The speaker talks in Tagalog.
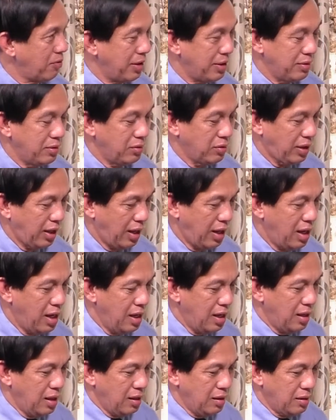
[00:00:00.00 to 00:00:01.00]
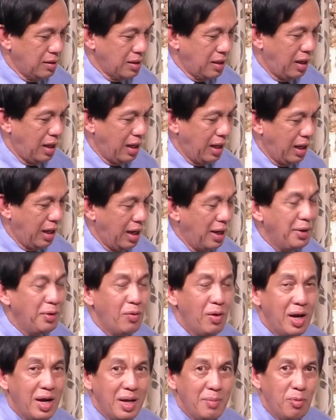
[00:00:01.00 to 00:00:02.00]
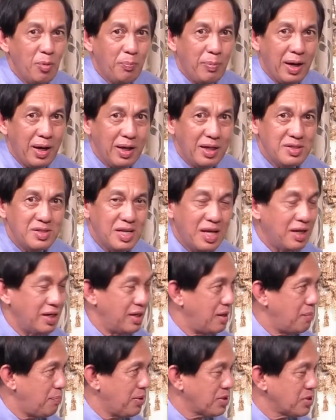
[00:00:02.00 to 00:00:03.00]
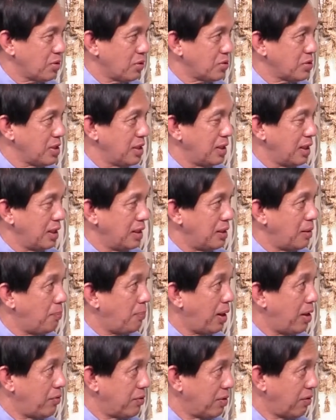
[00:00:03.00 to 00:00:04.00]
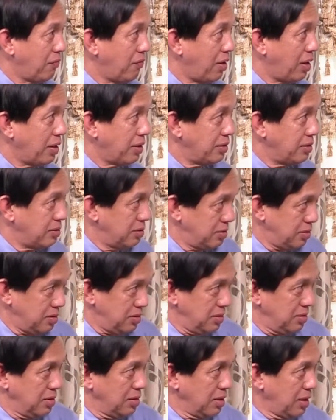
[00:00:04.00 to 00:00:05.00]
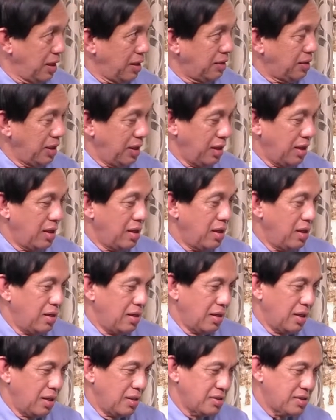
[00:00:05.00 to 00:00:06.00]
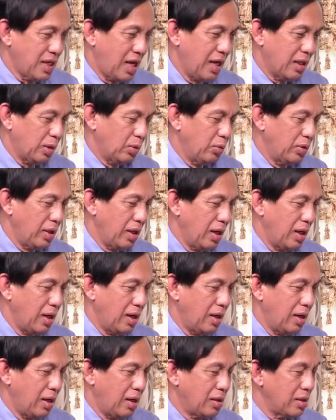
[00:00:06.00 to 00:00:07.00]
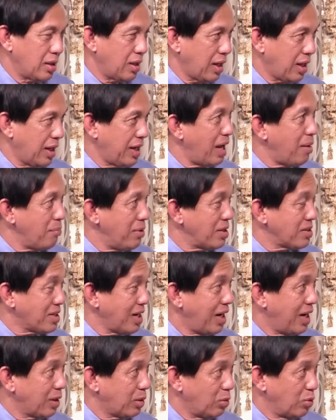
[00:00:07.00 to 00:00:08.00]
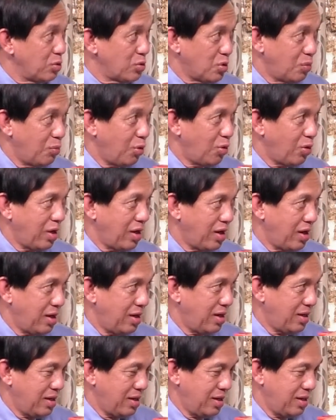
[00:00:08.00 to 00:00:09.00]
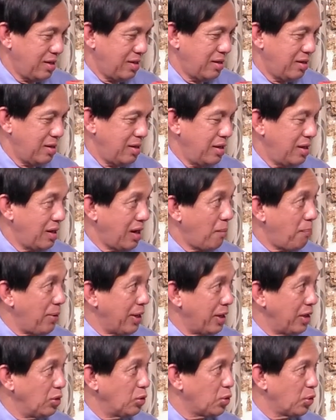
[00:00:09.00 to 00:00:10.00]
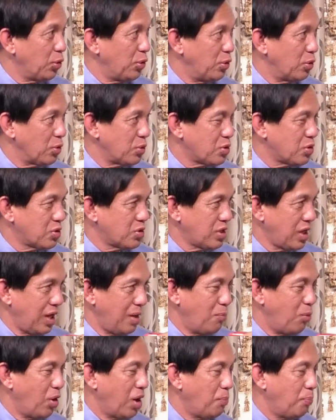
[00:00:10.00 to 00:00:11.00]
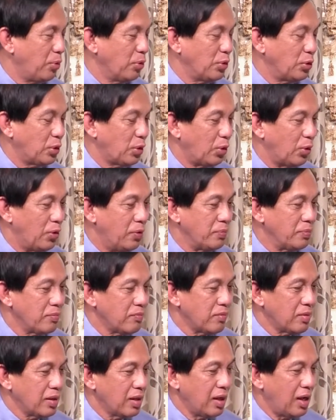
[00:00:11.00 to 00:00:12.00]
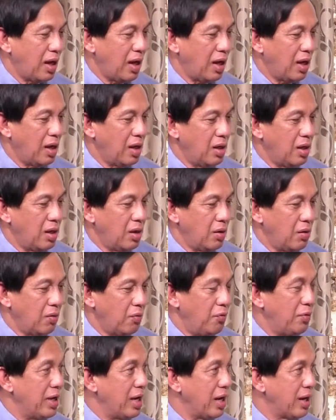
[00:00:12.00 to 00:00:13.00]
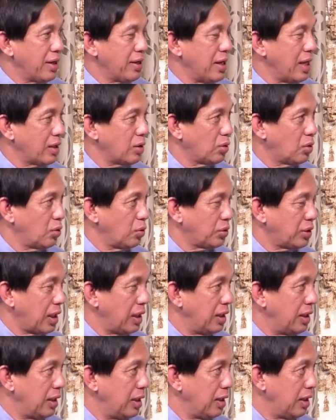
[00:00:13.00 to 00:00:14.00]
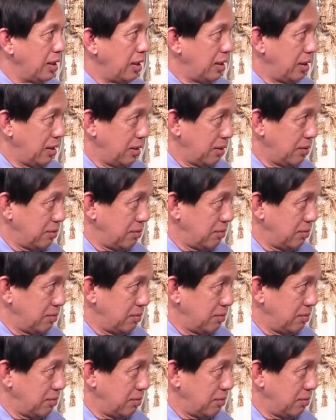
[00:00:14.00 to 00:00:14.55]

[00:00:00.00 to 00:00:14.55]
kan okay uh, ano ang imo pag-insindi pastor sining the power of God kay ti mm. uh, sa aton nga kanami sang aton subong uh, nga pag-introduce sa imo nga punto nga we are not totally